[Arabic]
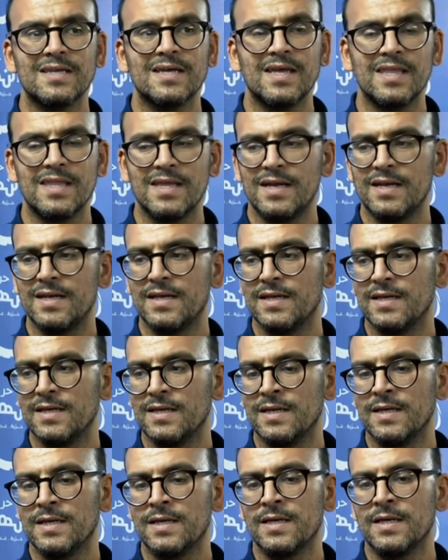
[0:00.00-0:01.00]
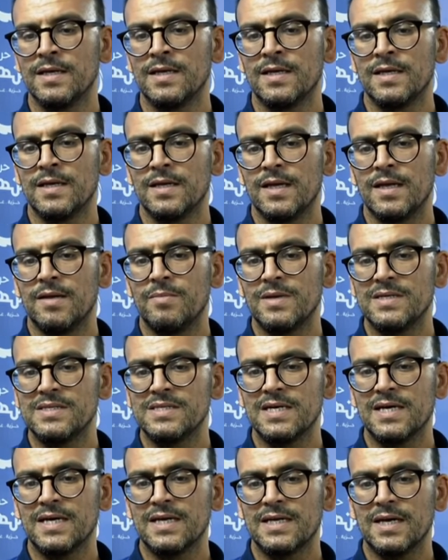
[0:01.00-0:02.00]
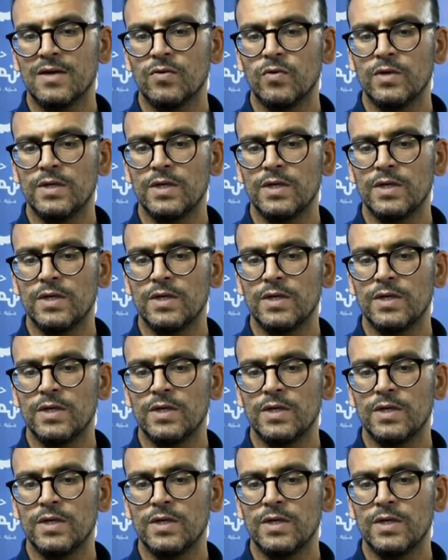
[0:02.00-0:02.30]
هذا المسار ككل